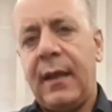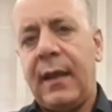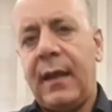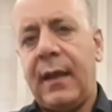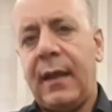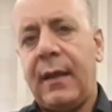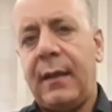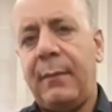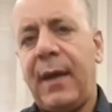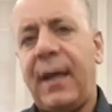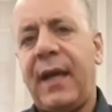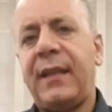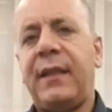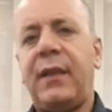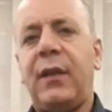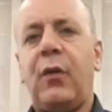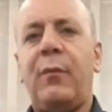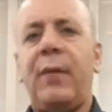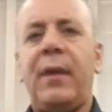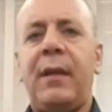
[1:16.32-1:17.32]
بعد
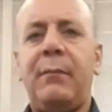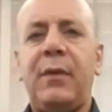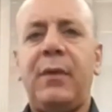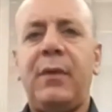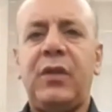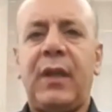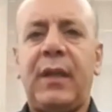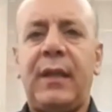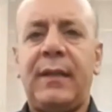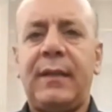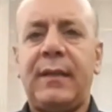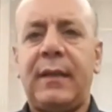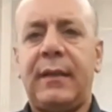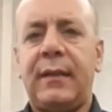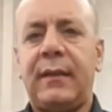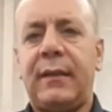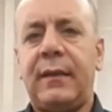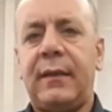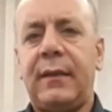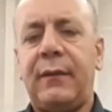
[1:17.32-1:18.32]
يومين من جلسة
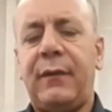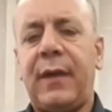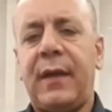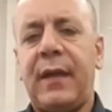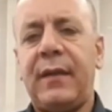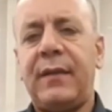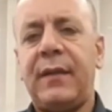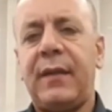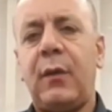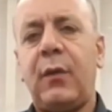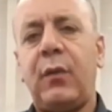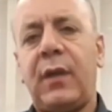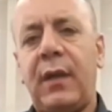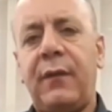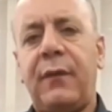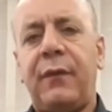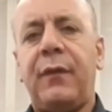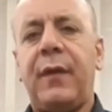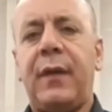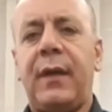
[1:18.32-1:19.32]
فرنسا
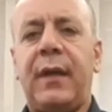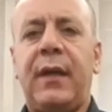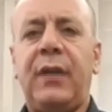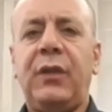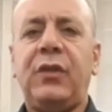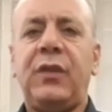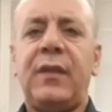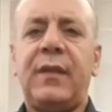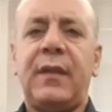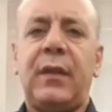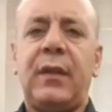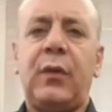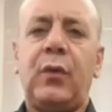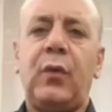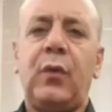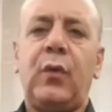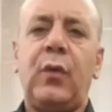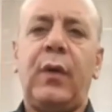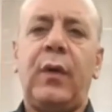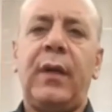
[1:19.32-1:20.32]
وكيف عجز
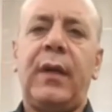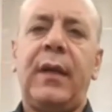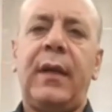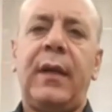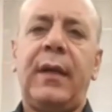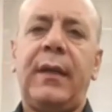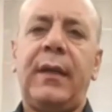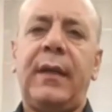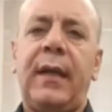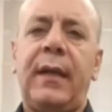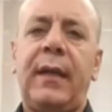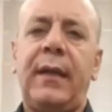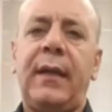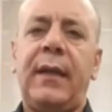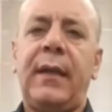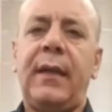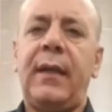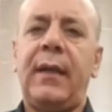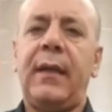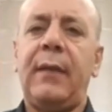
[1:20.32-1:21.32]
أنه
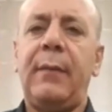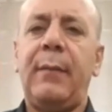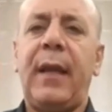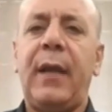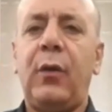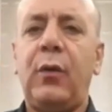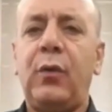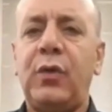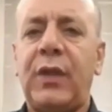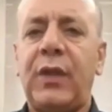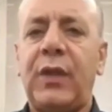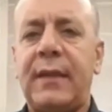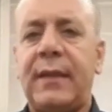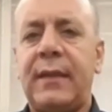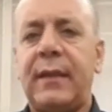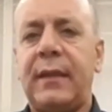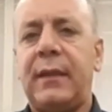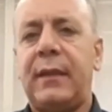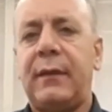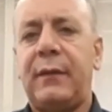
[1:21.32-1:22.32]
يعني يبلغوا جلسة
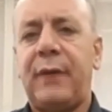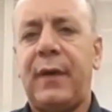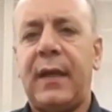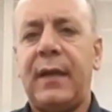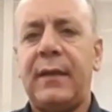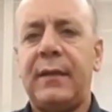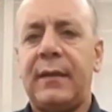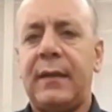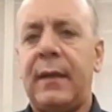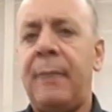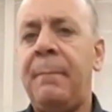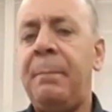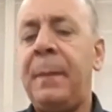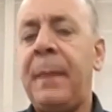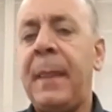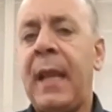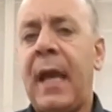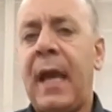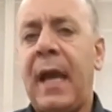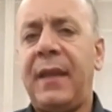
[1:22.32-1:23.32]
فرنسا
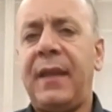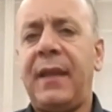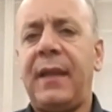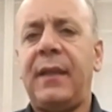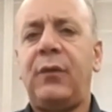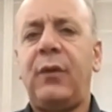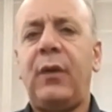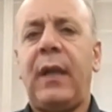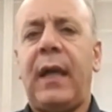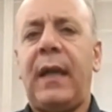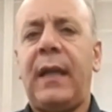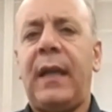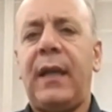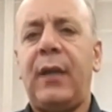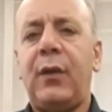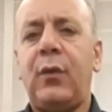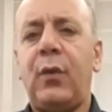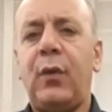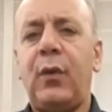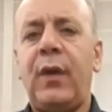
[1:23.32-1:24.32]
هذا يدل على
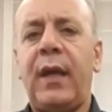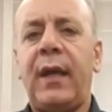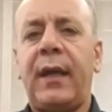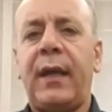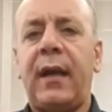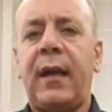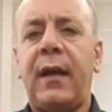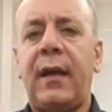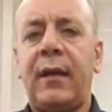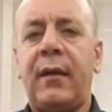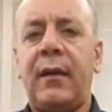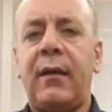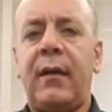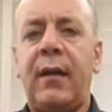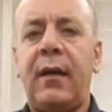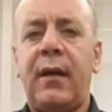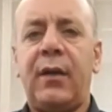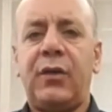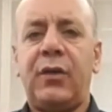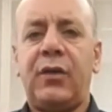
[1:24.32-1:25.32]
أن هناك
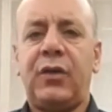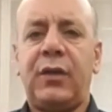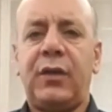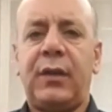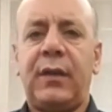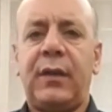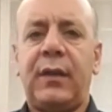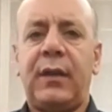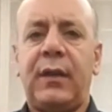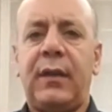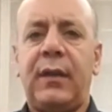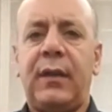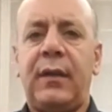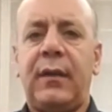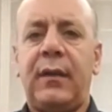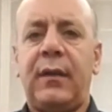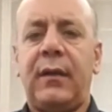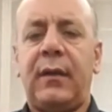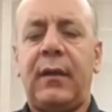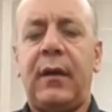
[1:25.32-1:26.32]
إخراج
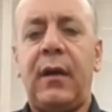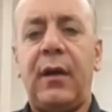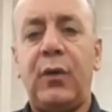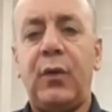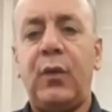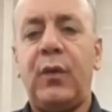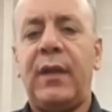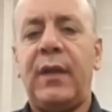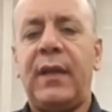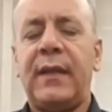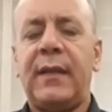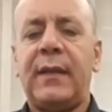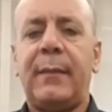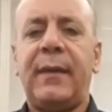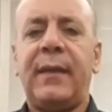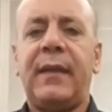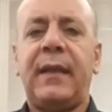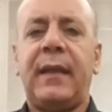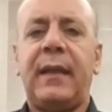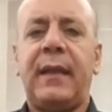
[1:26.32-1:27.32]
آه، قانوني إذا
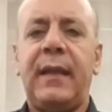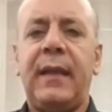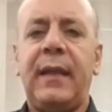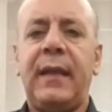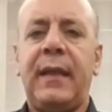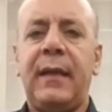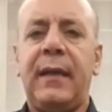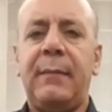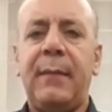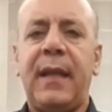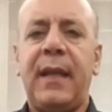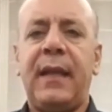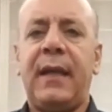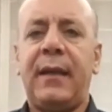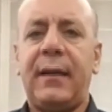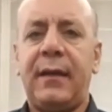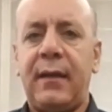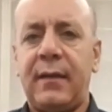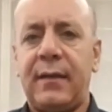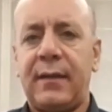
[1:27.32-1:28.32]
بدك لمنع
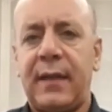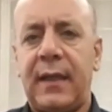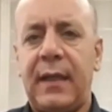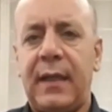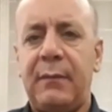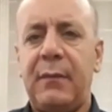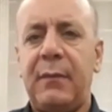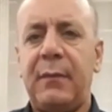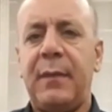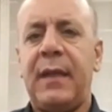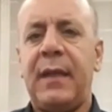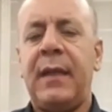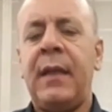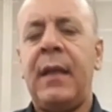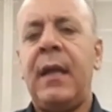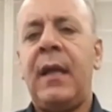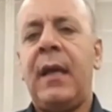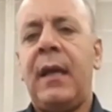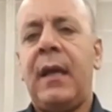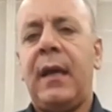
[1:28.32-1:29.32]
رياض سلامي من
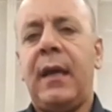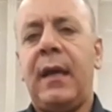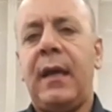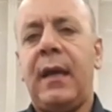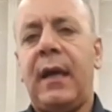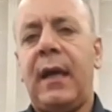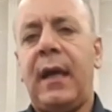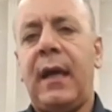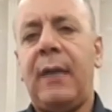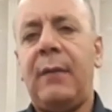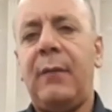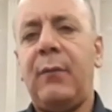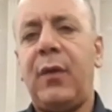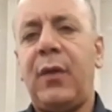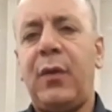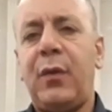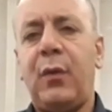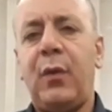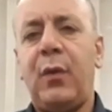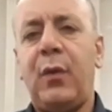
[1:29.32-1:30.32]
آه،
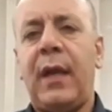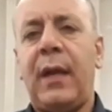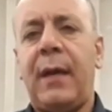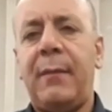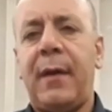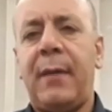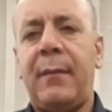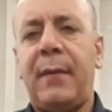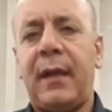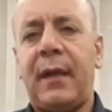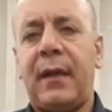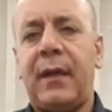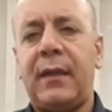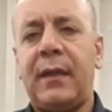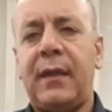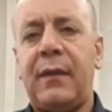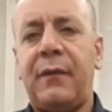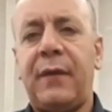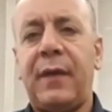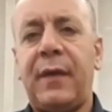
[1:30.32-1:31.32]
المثول أمام
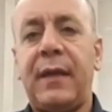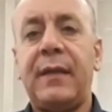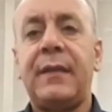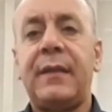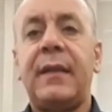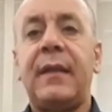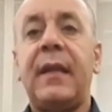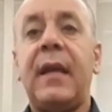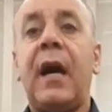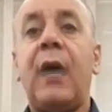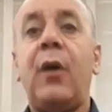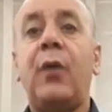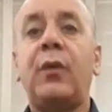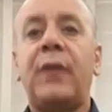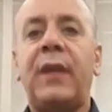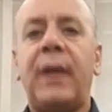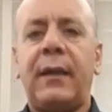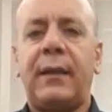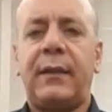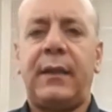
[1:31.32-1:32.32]
القاضي الفرنسي أو
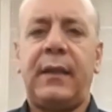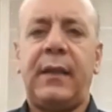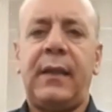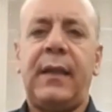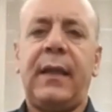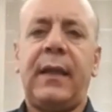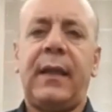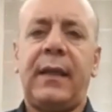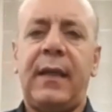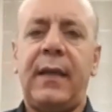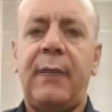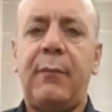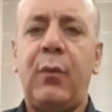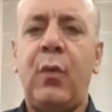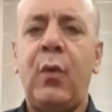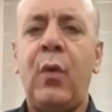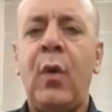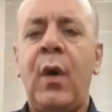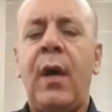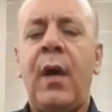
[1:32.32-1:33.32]
تغطي لغيابه
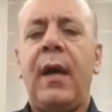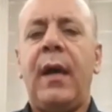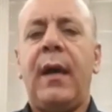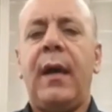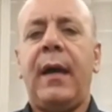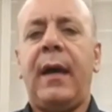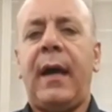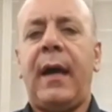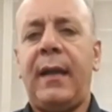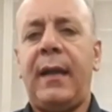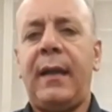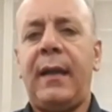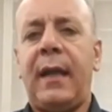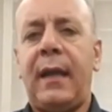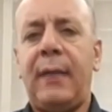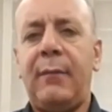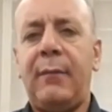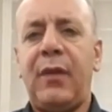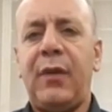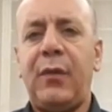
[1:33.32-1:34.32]
آه، عن
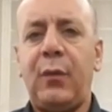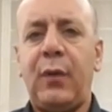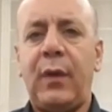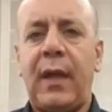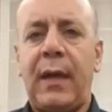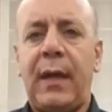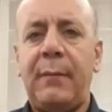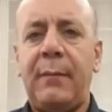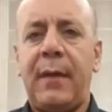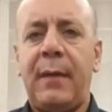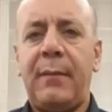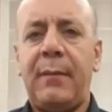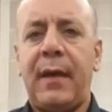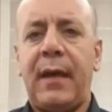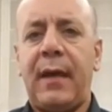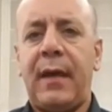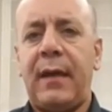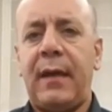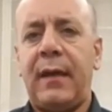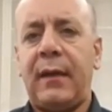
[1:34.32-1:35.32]
المثول امام
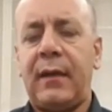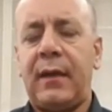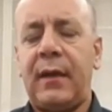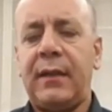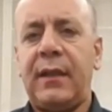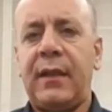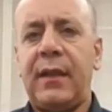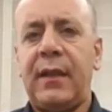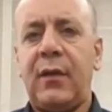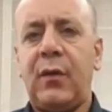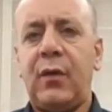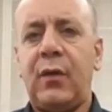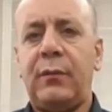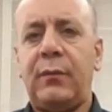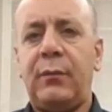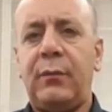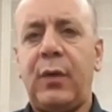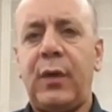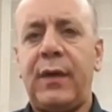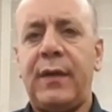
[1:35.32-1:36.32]
القاضي اود
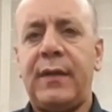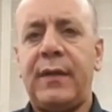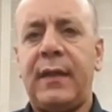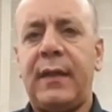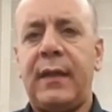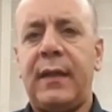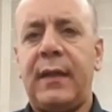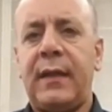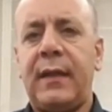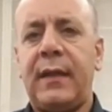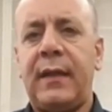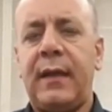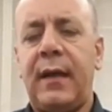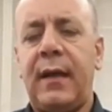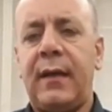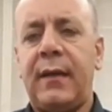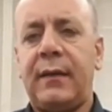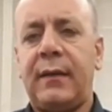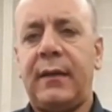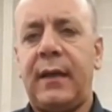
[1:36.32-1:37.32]
بوريزي نهار
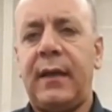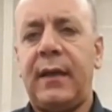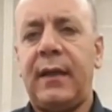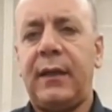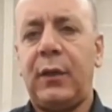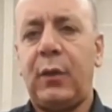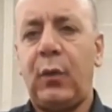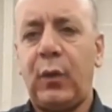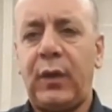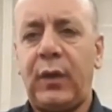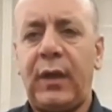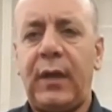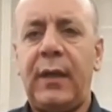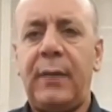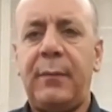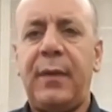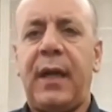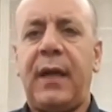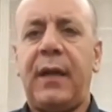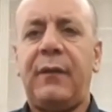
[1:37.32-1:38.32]
الثلاثاء وكل
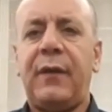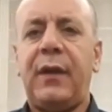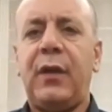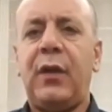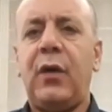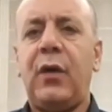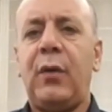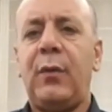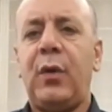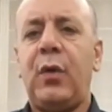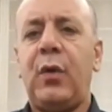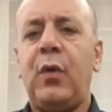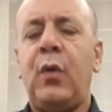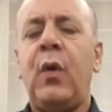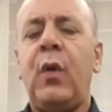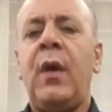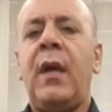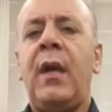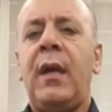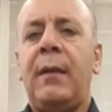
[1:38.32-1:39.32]
بيعرف اليوم انه
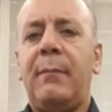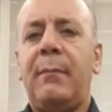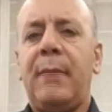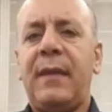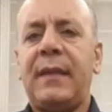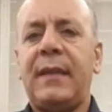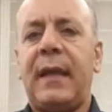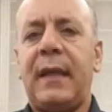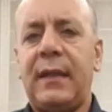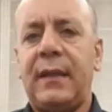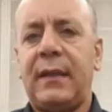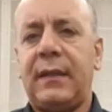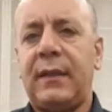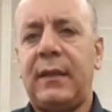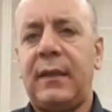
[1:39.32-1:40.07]
مساله